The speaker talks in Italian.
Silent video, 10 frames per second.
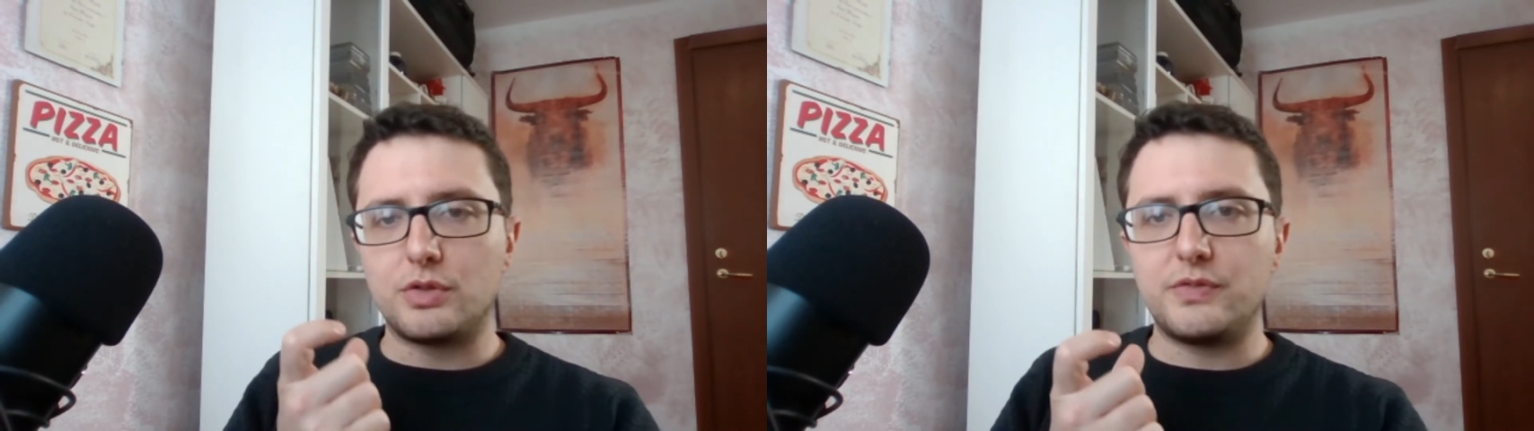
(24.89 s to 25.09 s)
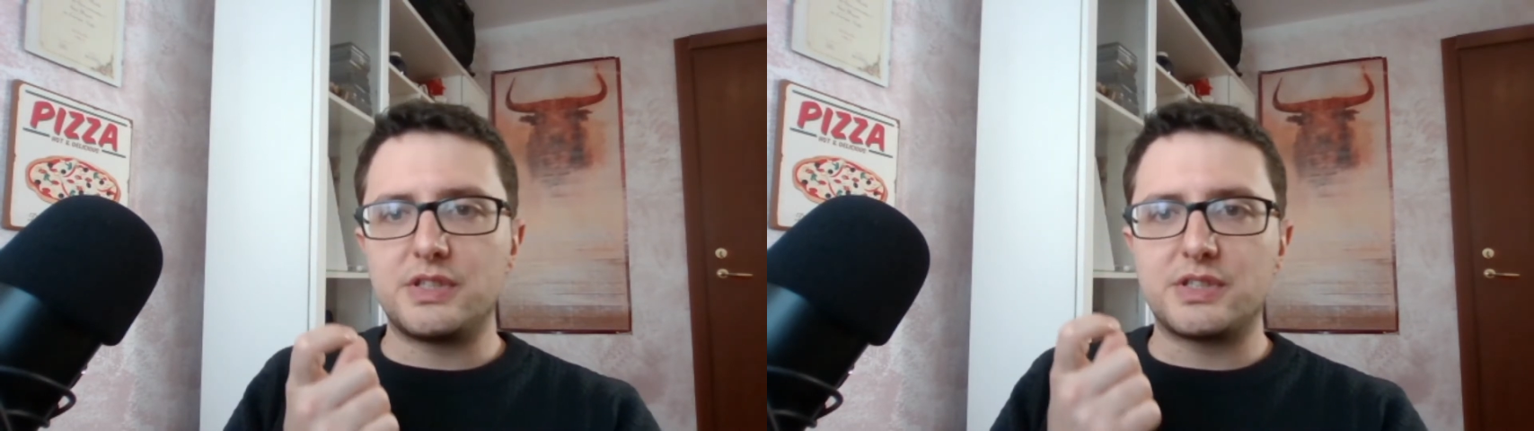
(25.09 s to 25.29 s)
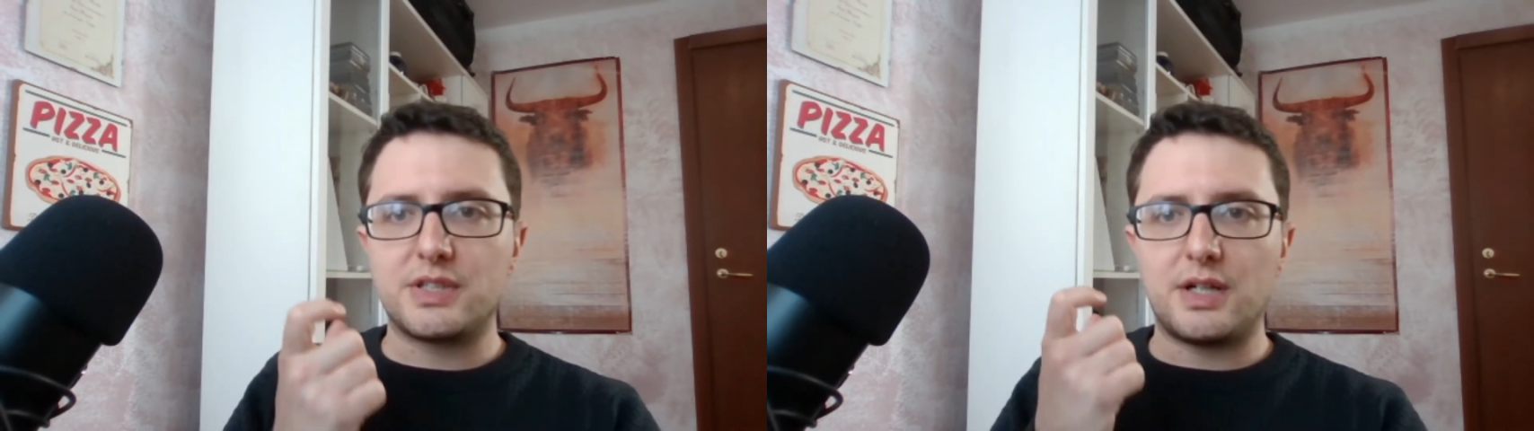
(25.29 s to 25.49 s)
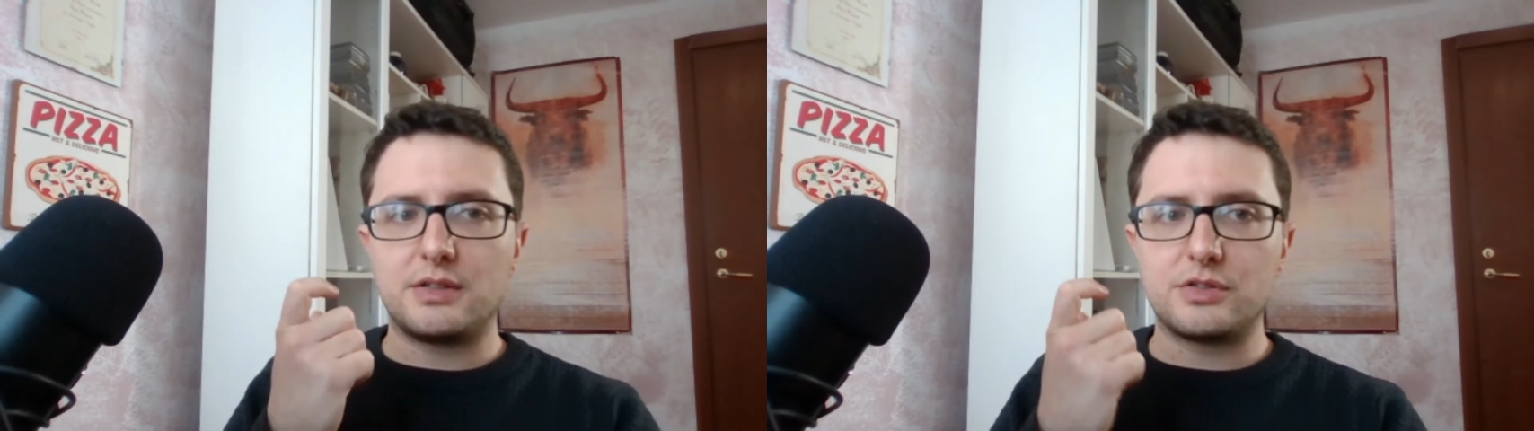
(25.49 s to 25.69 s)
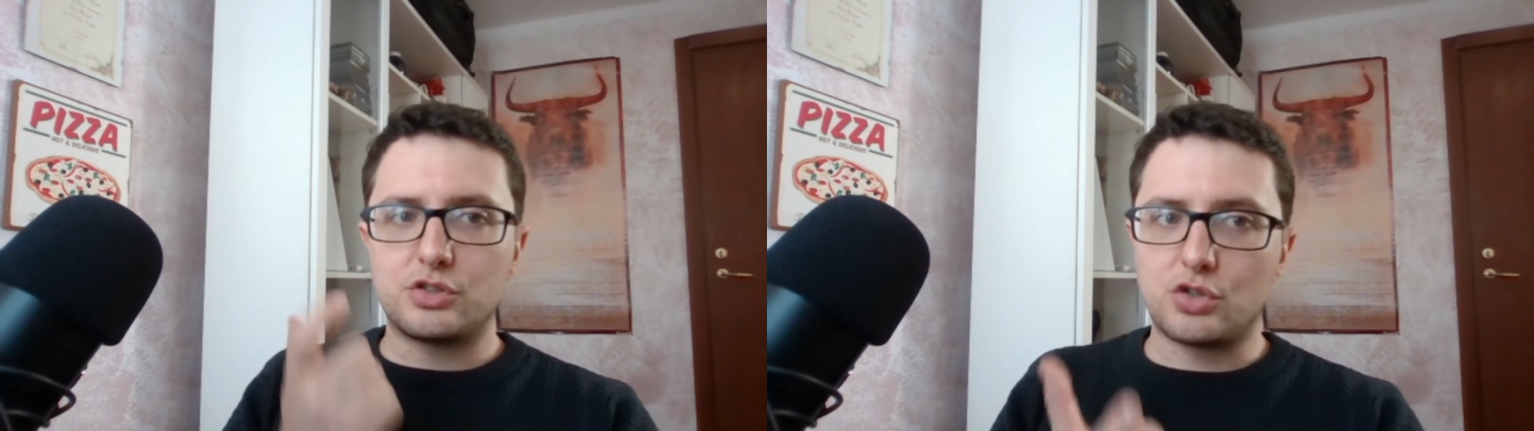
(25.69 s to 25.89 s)
di
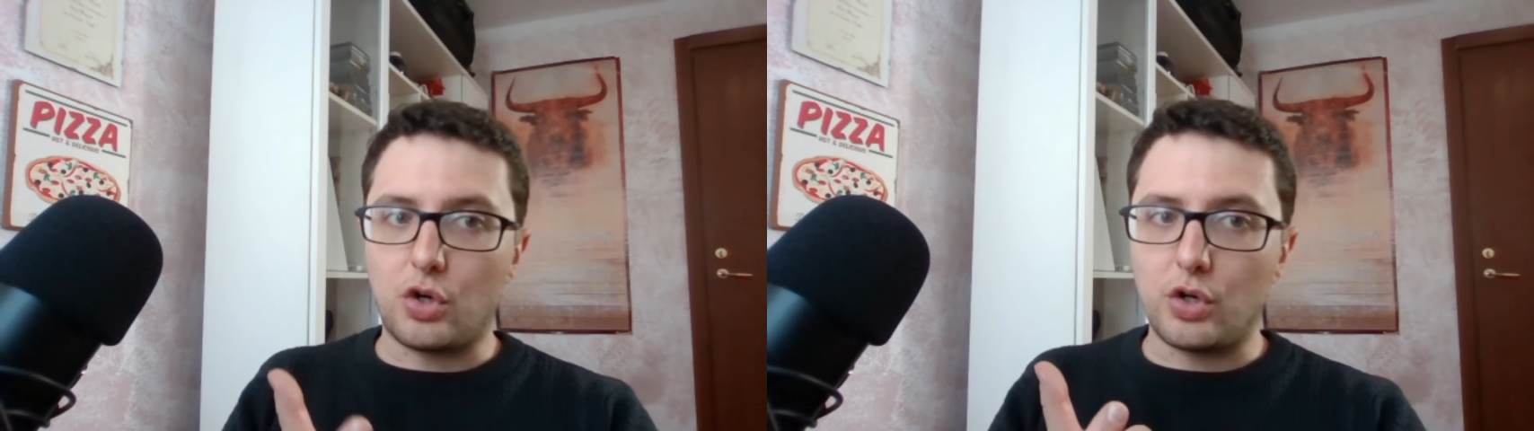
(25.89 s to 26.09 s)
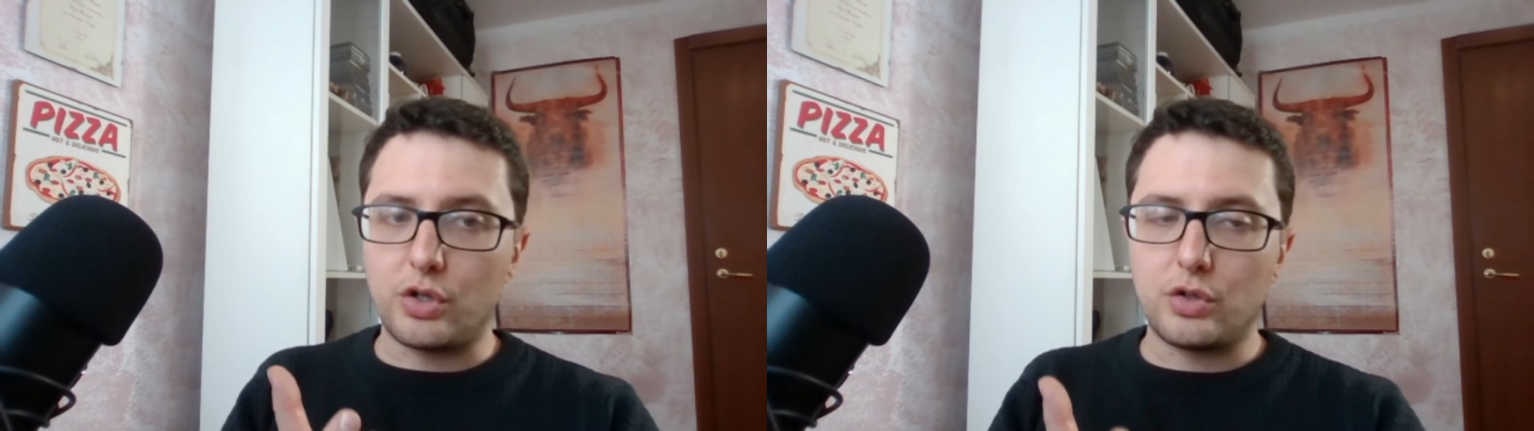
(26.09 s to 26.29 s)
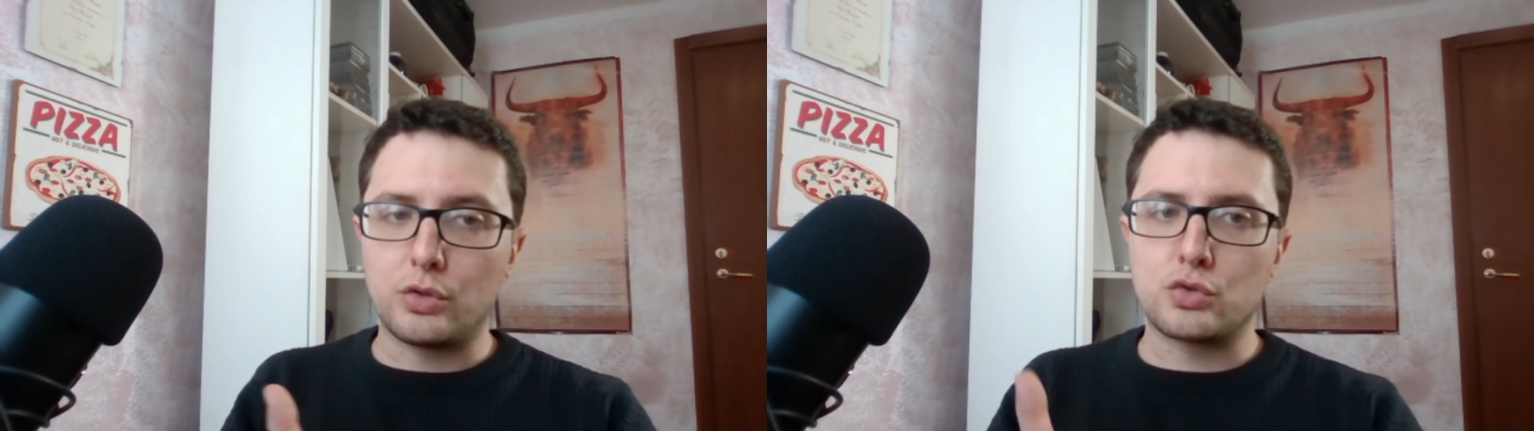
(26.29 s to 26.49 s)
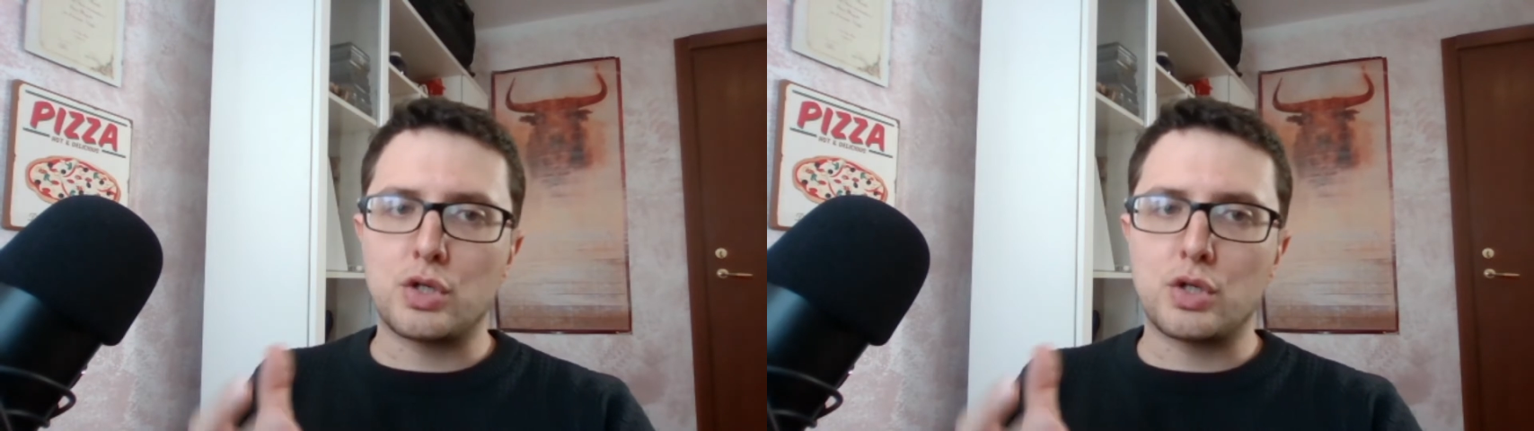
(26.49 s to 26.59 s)
vista stoico,